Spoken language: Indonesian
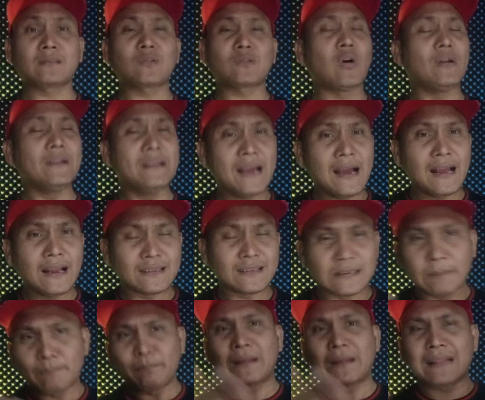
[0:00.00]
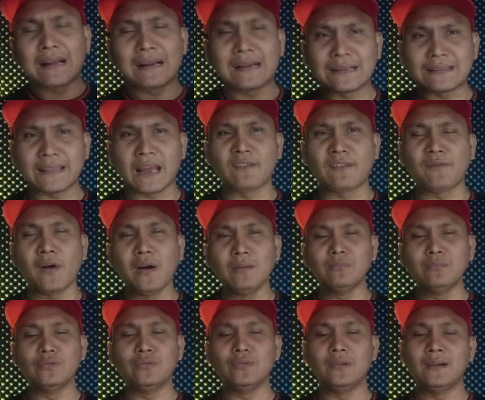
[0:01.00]
Kok dia cepat angkat
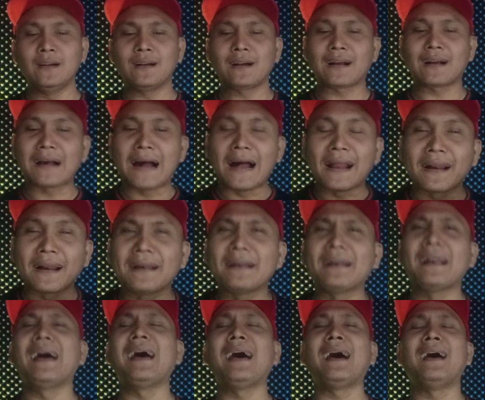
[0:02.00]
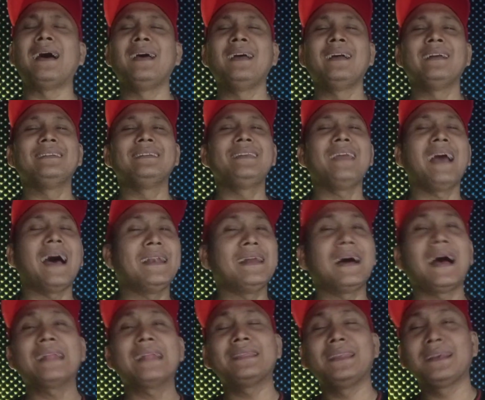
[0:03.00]
teleponmu? karena dia ada
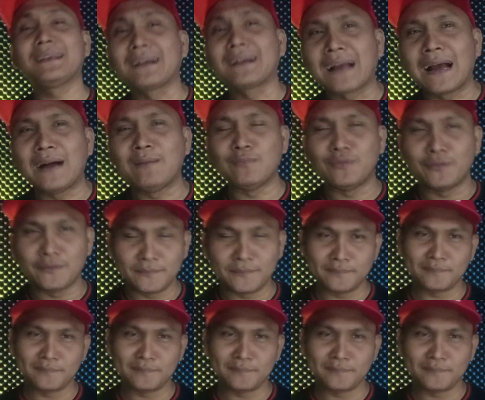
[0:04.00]
hati ke kamu.